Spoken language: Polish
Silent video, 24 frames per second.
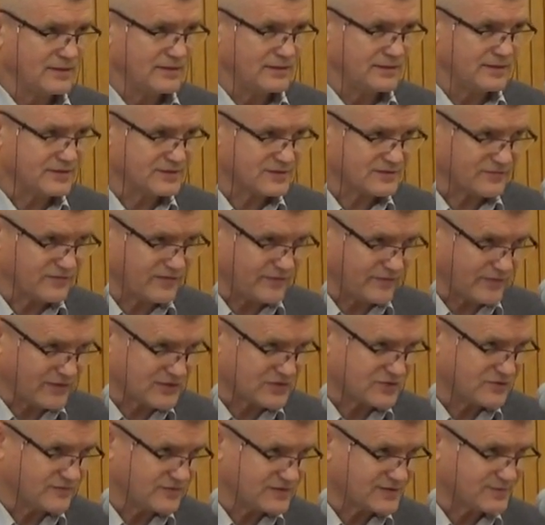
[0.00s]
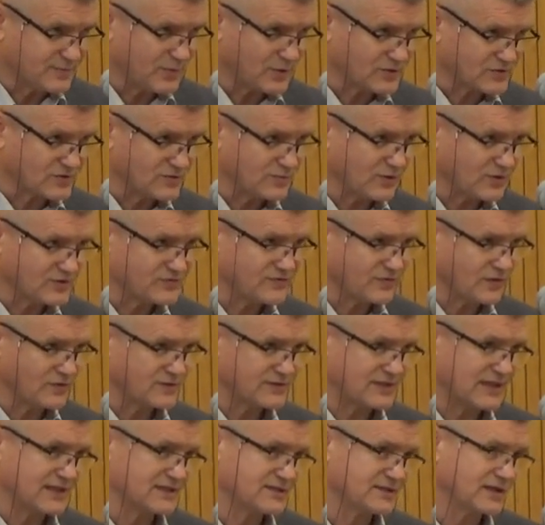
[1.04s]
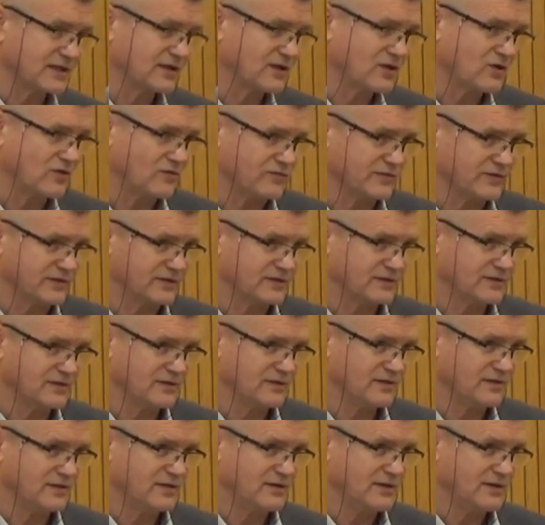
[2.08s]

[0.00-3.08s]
niż we właściwy sposób rozwiązać ten konflikt.